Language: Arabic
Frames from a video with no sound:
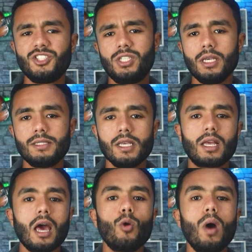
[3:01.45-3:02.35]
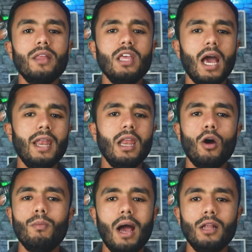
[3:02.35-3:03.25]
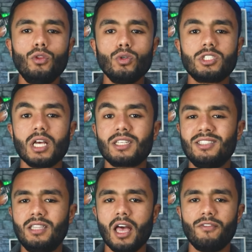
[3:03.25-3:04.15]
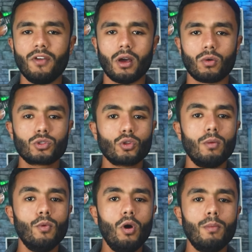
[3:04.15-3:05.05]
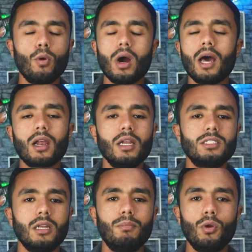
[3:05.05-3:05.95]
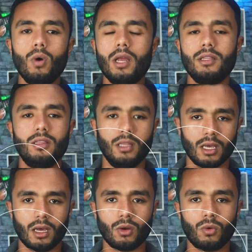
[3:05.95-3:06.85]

جيسي كان واضح أنه ما عندوش ذاك الدافع والطموح مقارنة بالوالد ديال